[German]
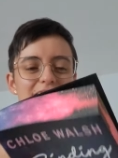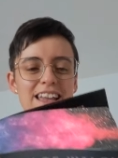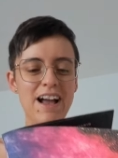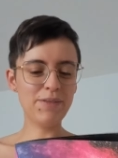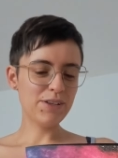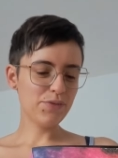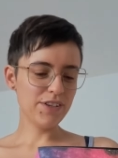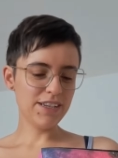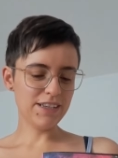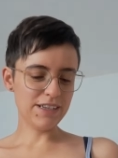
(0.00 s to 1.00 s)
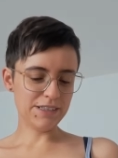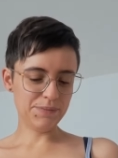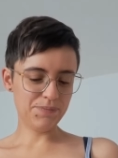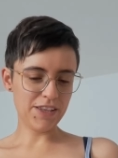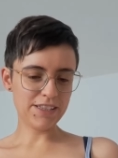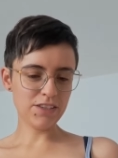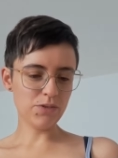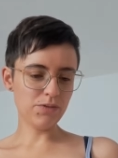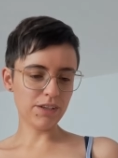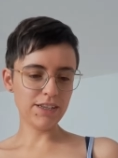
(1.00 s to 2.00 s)
Ja, aber ich finde, ähm, es ist
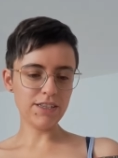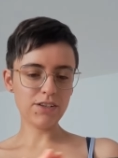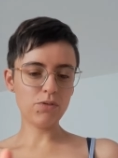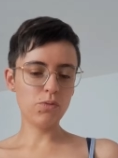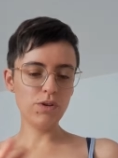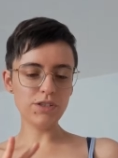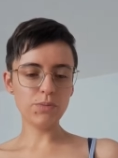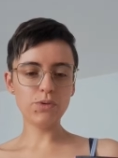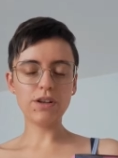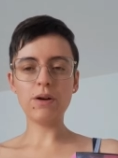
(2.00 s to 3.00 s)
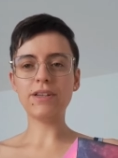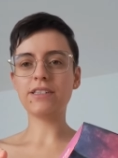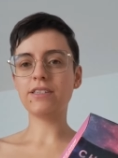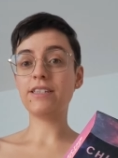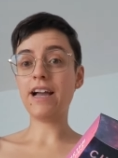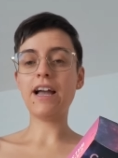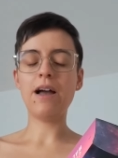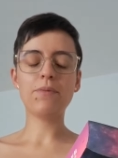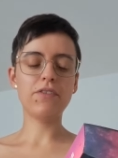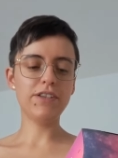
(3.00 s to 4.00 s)
so ein richtig cooles Buch, glaube ich. Es ist sehr
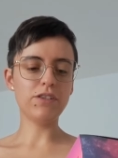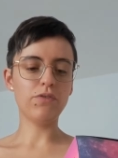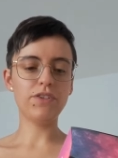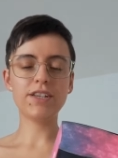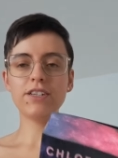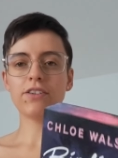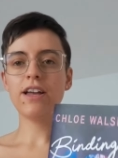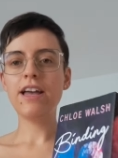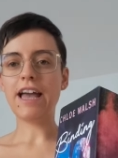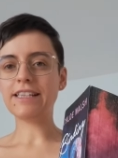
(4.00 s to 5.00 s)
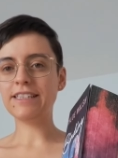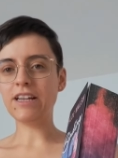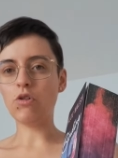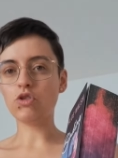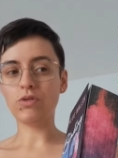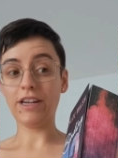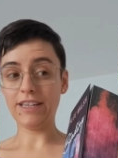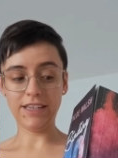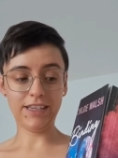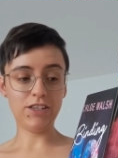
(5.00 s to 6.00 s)
gehypt gewesen auf TikTok. Es sieht ja auch schon
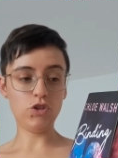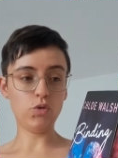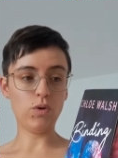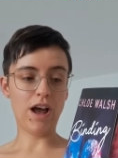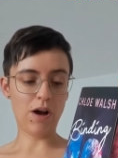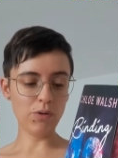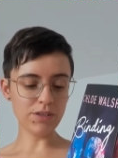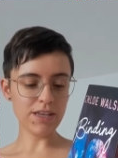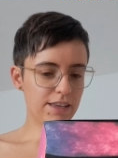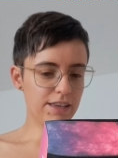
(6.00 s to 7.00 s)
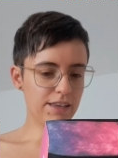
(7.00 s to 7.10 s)
richtig, richtig schön aus.